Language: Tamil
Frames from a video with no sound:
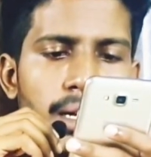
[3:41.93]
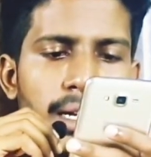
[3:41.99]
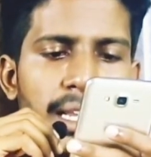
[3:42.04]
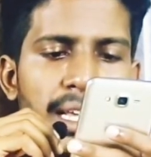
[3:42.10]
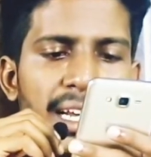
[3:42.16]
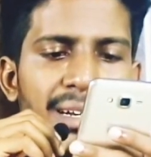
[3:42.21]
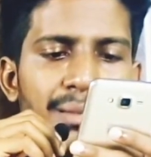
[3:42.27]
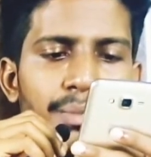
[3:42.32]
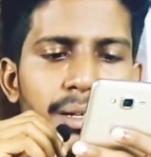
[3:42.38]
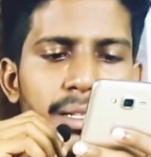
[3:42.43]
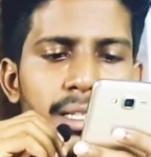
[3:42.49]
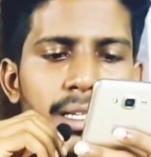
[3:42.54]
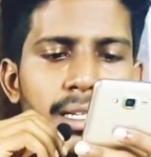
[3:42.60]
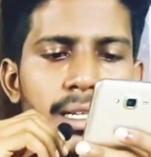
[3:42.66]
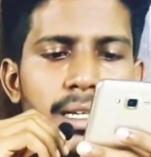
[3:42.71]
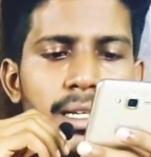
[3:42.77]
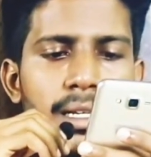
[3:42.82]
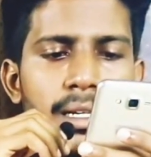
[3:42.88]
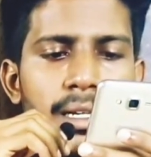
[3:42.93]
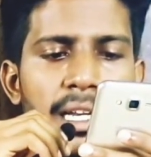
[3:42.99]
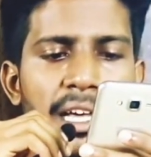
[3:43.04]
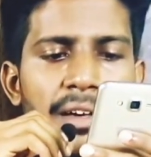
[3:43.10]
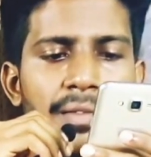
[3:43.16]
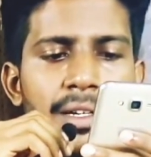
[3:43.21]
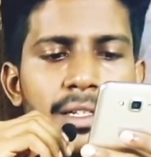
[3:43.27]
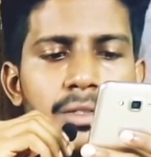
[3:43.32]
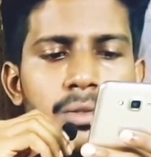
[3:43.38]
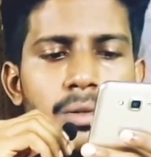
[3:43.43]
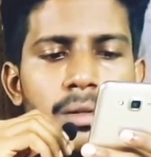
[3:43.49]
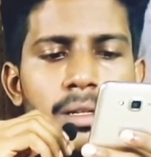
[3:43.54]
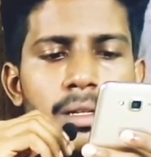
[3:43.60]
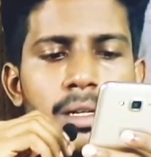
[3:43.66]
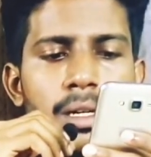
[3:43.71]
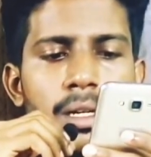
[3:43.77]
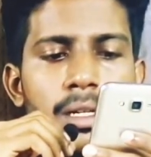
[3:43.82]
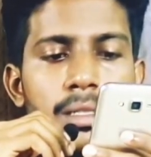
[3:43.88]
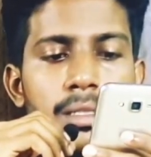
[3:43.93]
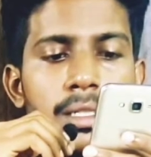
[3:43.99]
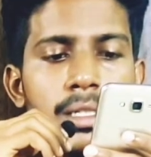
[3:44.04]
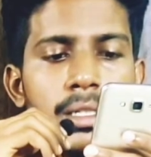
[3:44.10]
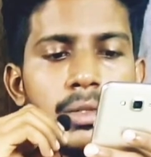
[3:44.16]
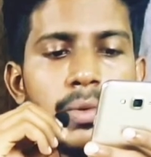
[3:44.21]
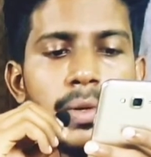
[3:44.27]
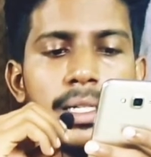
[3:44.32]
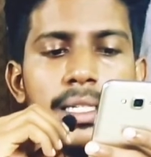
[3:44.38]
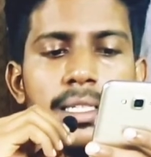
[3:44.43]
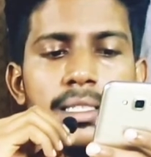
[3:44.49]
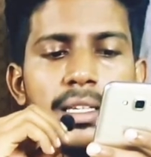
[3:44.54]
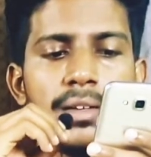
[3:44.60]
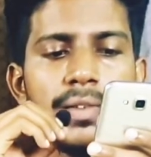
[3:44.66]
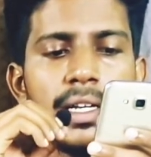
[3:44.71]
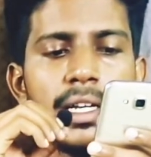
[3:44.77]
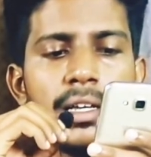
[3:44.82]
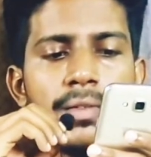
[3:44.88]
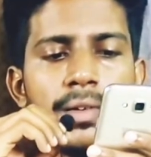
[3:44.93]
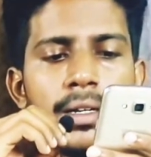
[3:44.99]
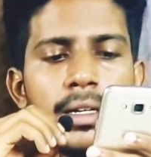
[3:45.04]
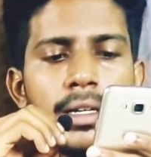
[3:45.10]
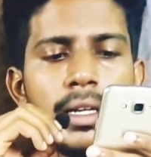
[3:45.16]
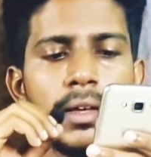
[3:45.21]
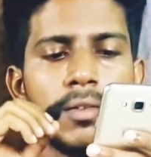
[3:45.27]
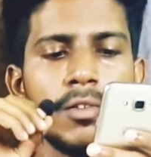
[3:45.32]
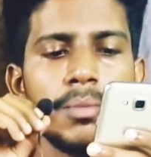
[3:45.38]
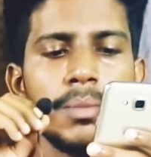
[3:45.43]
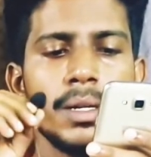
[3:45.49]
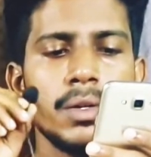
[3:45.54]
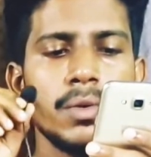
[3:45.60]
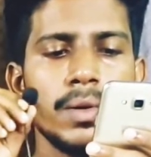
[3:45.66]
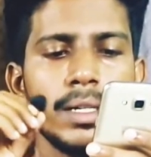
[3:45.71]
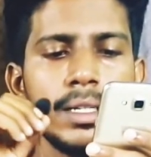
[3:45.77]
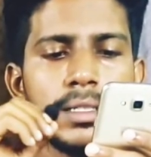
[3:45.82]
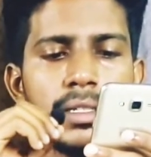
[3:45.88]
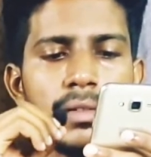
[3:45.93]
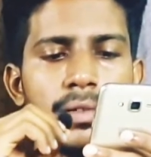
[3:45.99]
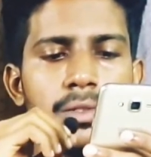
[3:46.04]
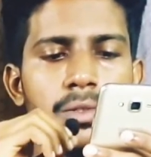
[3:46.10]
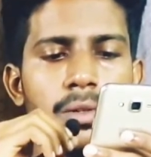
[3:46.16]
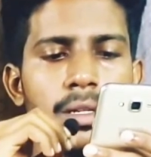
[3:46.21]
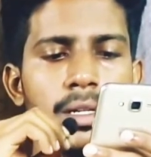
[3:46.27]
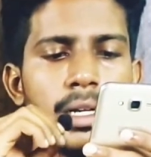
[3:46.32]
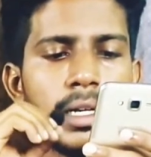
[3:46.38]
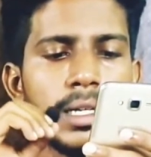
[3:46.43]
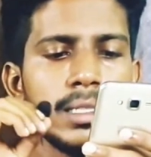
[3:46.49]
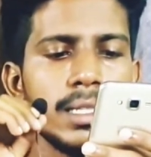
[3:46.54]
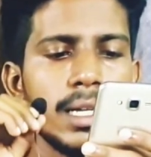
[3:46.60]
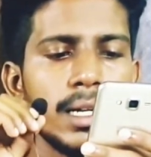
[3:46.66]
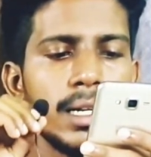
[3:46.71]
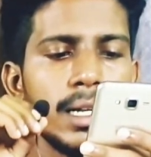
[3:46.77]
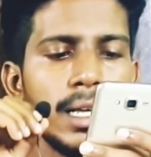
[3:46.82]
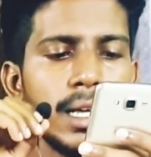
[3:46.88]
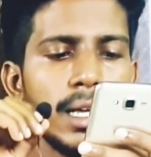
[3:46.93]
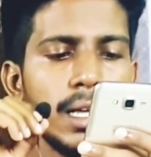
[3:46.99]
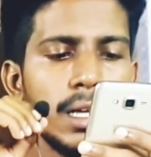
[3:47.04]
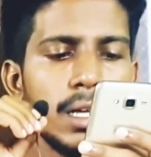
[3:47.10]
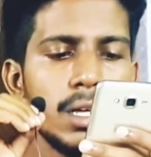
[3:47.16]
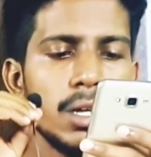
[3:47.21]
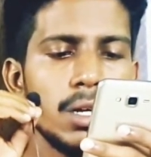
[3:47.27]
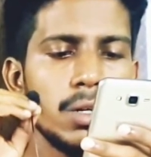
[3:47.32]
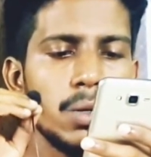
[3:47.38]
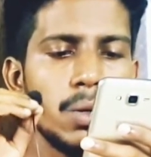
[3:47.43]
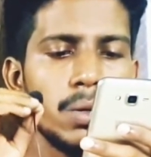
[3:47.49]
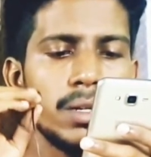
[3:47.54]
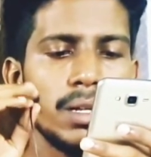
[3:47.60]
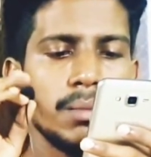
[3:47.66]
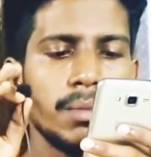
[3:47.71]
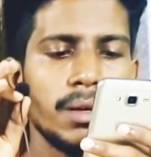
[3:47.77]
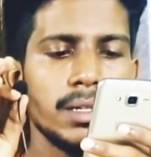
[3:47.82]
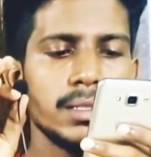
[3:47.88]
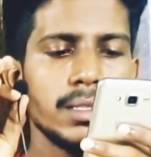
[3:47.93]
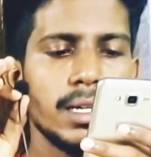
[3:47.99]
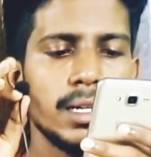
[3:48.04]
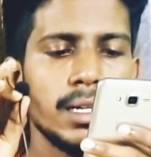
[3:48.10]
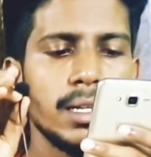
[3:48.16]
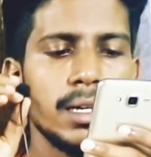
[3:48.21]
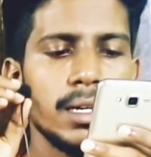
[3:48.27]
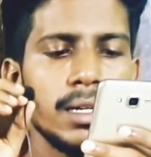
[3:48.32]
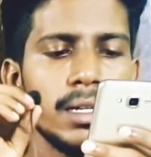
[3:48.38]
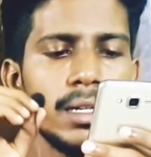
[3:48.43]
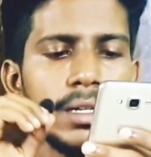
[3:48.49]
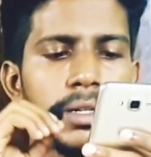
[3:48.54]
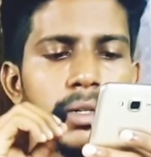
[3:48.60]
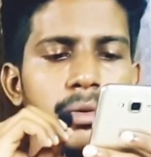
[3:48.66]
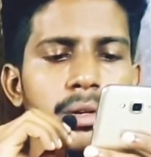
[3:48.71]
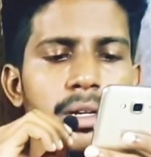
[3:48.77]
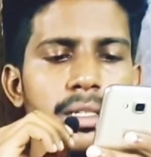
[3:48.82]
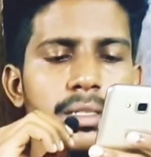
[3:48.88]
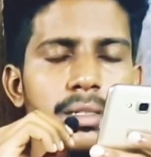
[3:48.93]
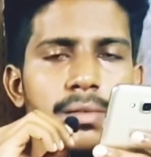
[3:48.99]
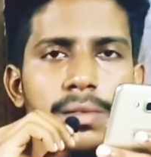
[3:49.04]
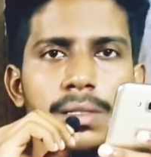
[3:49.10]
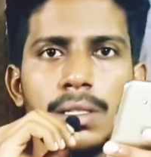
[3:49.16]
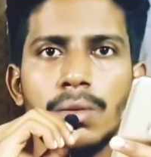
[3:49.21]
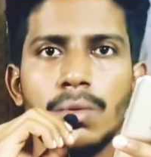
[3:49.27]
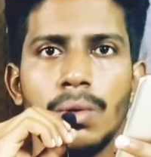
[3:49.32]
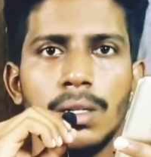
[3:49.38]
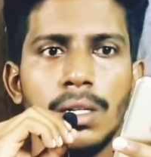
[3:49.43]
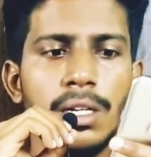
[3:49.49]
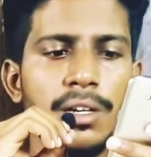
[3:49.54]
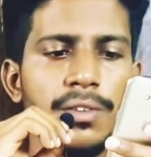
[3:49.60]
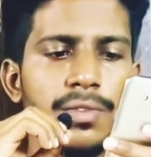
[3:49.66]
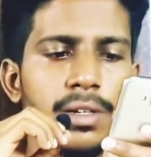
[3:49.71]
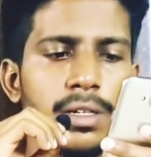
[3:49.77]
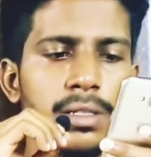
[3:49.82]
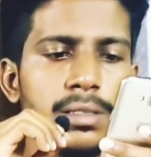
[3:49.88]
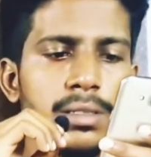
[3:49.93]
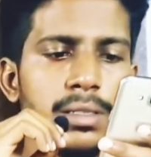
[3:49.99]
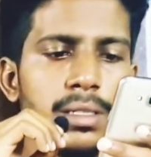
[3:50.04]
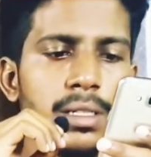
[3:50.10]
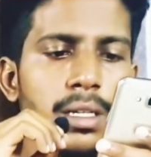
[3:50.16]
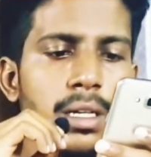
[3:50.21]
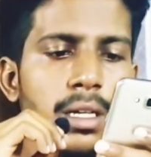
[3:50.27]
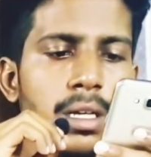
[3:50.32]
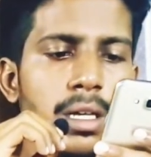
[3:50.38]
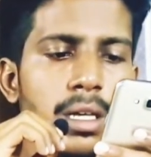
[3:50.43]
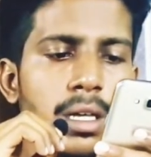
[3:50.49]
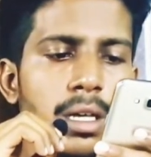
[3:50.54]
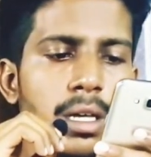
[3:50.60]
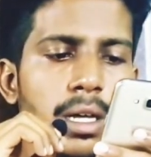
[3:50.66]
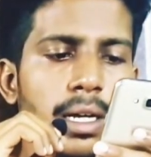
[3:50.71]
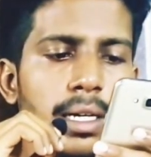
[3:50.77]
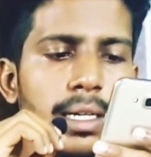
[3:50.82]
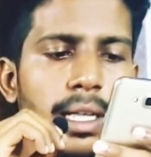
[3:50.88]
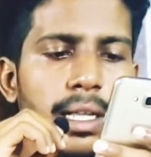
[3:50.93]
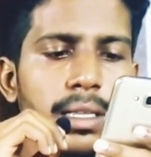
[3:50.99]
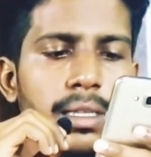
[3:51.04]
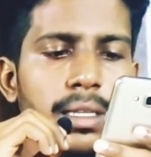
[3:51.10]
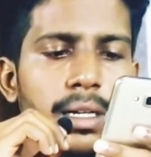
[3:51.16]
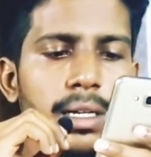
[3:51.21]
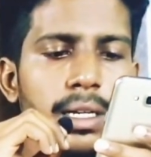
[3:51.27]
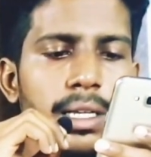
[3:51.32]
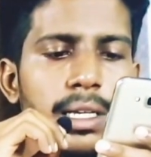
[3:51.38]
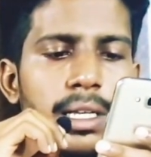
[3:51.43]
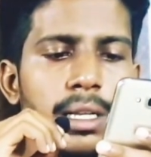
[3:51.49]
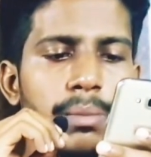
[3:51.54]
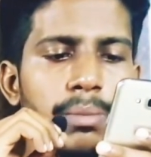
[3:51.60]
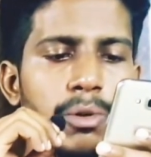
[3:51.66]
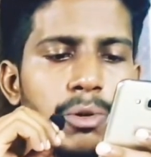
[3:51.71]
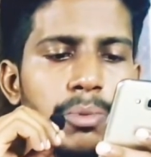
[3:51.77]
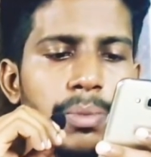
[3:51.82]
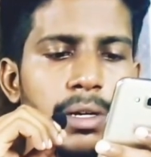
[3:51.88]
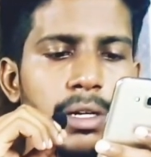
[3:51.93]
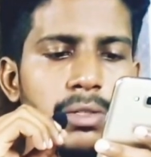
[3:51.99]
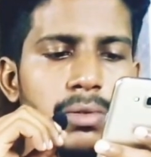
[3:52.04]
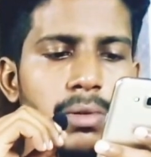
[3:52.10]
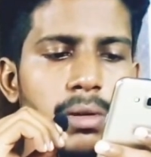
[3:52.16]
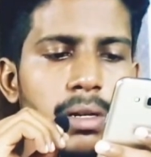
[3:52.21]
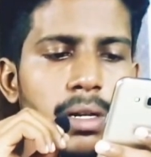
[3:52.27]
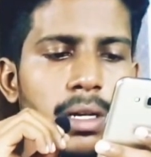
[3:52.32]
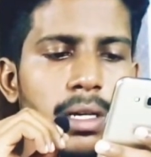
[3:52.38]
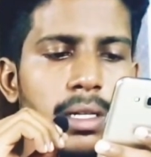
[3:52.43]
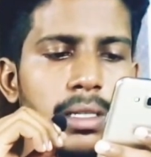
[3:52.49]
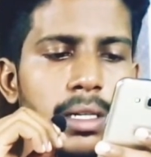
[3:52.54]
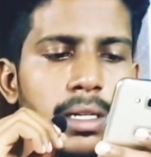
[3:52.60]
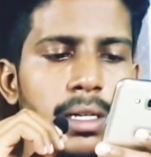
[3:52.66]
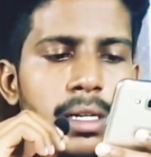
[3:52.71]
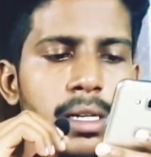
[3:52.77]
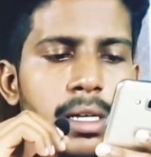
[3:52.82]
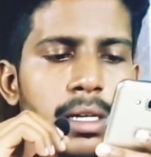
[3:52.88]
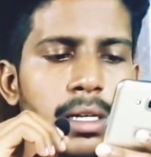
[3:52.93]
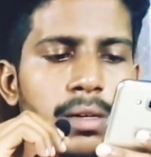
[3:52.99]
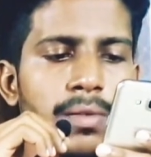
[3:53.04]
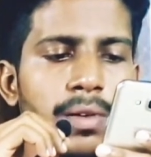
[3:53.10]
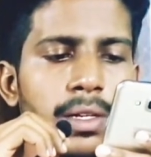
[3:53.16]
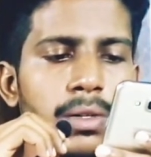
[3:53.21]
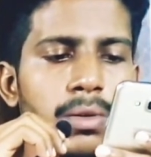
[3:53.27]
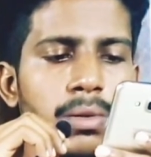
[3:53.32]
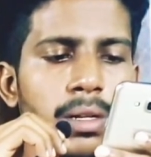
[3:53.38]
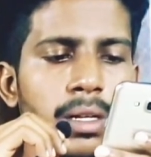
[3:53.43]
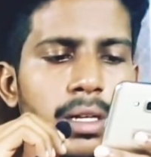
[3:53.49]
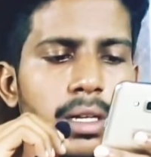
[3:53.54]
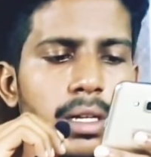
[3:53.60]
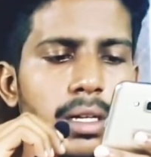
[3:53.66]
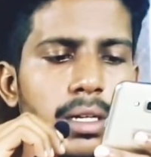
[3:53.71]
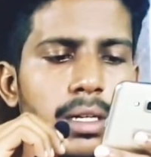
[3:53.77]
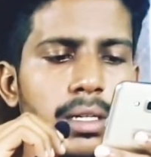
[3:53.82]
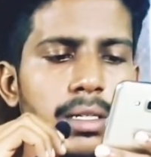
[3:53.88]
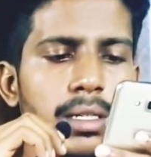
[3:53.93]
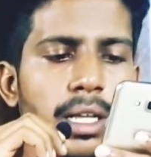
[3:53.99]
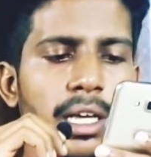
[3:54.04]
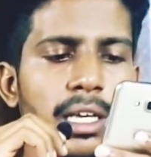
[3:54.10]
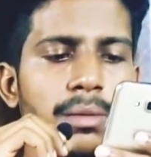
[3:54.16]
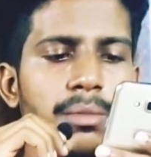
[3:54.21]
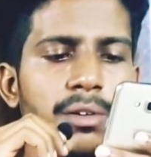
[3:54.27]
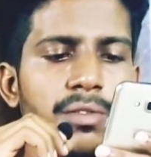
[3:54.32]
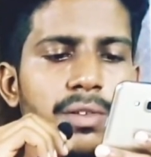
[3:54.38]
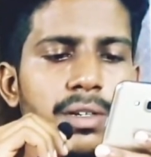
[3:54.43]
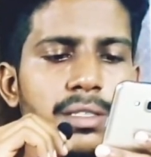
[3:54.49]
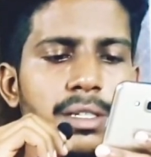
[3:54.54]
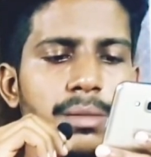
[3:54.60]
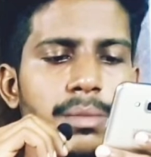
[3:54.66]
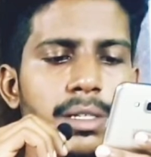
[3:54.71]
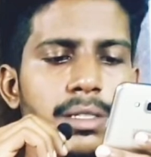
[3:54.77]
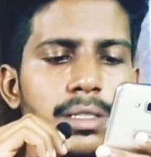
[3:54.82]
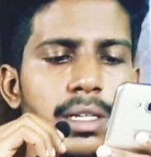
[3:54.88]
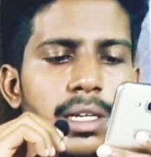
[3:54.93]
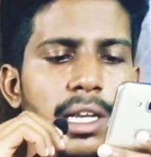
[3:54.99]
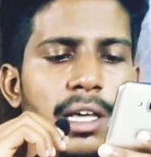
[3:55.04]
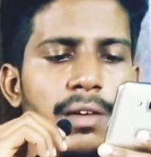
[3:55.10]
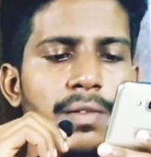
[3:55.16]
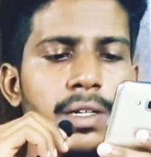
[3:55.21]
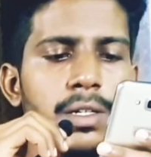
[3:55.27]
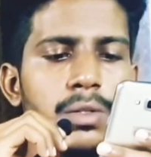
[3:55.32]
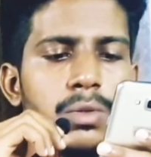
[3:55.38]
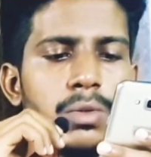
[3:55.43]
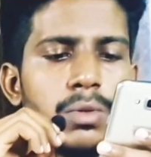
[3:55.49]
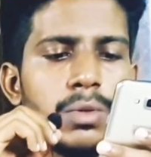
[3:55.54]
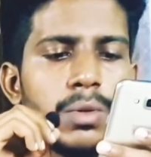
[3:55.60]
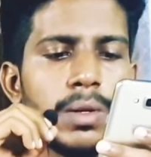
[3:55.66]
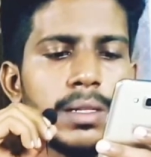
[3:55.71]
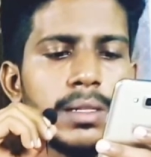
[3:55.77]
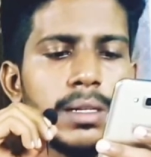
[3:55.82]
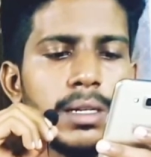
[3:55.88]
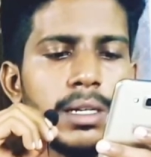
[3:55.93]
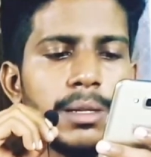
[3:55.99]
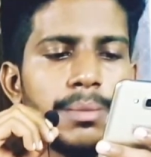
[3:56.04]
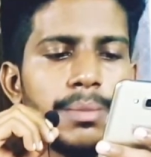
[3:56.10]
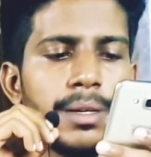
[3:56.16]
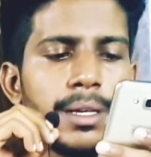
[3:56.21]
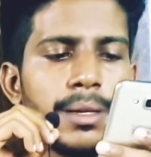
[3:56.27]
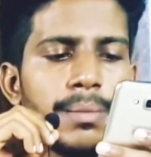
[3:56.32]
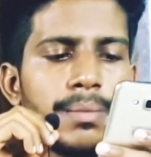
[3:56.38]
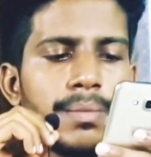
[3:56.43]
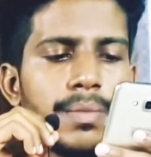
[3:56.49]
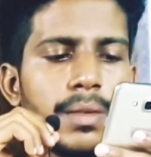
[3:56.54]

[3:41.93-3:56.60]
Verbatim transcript: டேட் பார்த்திங்கன்னா லெவன் சொல்லியிருக்காங்க சி டுவெண்ட்டி செவன் லெவன் நவம்பர் டுவெண்ட்டி செவன் சொல்லியிருக்காங்க சண்டே டோட்டல் மார்க்ஸ் ஹண்ட்ரடு டியூரேஷன் வந்து ஒன் அண்ட் ஆஃப் ஹவர்ஸ் டென் தேர்ட்டிக்கு ரிப்போர்ட் பண்ண சொல்கிறாங்க அந்த வென்யூவில் டைம் ஆஃப் எக்ஸாமினேஷன் லெவன் டு டுவெல் தேர்ட்டி பிஎம்